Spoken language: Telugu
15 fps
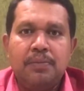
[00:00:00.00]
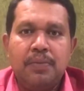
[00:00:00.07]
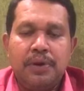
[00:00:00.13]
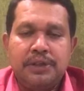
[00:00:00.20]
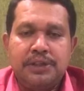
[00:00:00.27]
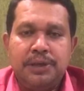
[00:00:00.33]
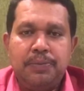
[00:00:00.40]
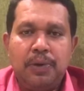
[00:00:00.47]

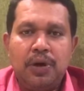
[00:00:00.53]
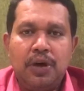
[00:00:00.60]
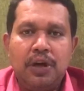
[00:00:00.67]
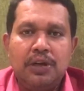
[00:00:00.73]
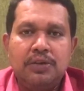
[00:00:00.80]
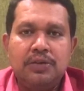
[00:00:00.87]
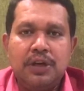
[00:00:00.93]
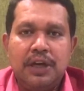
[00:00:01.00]
మిర్చి
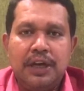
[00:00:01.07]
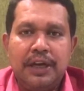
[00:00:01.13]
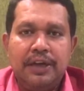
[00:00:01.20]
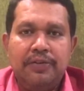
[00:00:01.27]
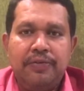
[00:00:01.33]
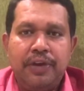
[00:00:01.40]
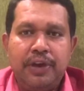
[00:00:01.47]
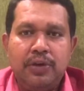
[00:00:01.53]
మొక్కలకు కలిగే
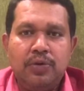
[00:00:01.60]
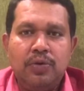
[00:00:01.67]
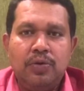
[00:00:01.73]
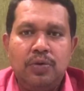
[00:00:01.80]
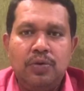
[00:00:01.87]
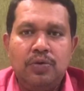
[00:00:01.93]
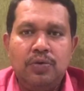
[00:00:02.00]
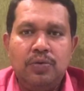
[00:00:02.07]

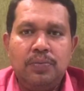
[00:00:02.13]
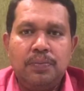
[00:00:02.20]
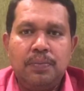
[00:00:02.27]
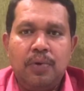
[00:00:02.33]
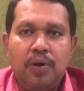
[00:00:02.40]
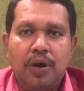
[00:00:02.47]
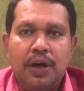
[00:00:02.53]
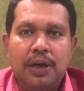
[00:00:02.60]
వేరుకుళ్ళు
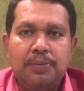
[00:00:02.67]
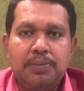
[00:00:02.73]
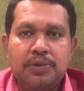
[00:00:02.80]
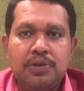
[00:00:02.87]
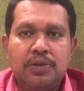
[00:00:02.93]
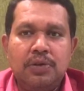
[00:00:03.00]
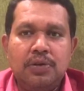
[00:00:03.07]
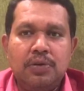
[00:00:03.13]
మొక్కల
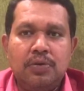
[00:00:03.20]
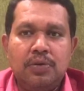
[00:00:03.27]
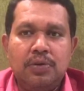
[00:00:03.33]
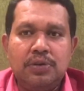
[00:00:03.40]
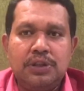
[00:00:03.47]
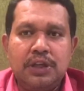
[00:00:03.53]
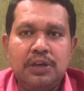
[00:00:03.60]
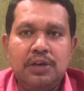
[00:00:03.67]
మొదళ్ళు కుళ్ళు
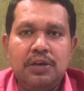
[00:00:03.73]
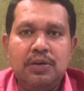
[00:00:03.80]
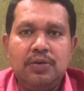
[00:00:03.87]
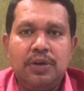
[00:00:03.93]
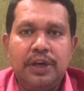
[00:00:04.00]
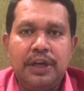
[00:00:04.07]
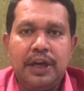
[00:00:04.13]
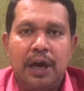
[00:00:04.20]
తెగుల
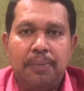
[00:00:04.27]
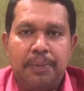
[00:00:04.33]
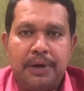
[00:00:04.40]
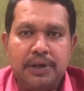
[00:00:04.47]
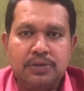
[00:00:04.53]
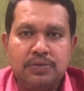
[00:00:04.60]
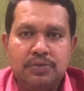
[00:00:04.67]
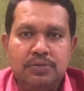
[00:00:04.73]
నుండి
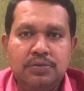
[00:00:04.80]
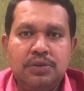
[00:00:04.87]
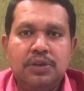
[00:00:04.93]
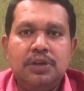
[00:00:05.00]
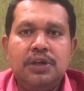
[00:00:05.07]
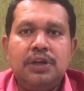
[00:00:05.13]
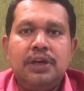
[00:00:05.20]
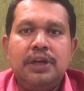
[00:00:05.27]
కాపాడుతూ
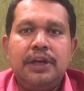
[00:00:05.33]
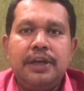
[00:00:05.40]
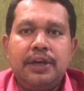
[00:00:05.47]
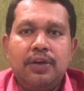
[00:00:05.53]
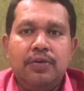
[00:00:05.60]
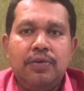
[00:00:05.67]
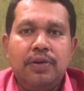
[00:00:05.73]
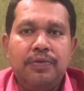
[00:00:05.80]

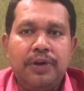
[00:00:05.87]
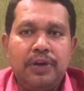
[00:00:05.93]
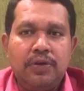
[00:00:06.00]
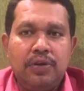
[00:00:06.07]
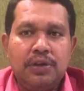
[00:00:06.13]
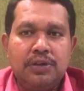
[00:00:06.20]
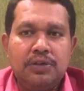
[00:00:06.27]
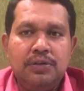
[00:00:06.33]
ఎక్కువ
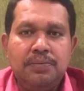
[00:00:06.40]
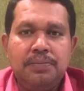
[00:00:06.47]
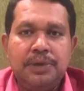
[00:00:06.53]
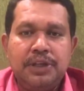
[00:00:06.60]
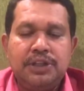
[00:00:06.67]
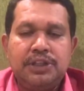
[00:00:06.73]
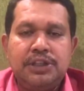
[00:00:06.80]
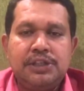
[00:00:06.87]
వేరులతో
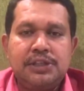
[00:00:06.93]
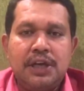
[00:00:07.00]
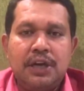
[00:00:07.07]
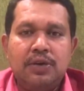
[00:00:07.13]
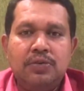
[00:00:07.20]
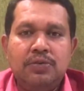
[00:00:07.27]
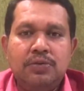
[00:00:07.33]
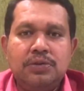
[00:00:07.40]
మిర్చి
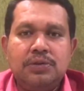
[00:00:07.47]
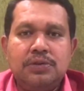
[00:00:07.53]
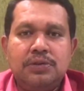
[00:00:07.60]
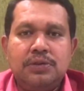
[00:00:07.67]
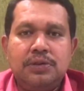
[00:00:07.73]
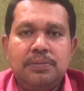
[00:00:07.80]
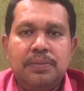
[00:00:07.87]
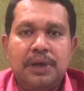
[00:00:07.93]
సాగు
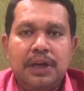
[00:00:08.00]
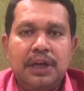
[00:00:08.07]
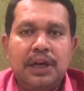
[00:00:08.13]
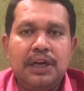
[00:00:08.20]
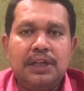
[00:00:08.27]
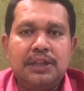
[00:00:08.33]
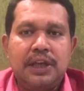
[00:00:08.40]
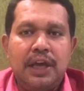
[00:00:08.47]

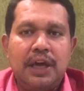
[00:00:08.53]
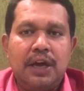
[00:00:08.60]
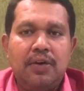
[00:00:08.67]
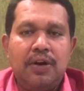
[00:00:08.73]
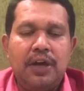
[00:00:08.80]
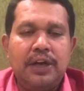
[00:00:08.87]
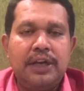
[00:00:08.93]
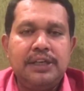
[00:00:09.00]
బలంగా
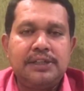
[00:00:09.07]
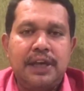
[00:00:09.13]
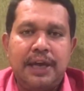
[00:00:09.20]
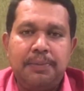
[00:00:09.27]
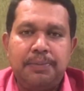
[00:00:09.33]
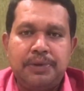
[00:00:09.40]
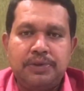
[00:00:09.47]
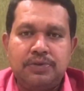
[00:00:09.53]
తయారవడానికి
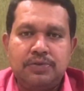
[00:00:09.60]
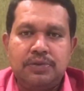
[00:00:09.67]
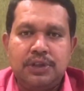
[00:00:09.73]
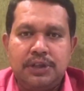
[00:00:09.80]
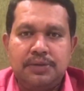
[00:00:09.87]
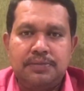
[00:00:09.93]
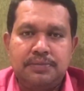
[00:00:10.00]
సాయపడుతుంది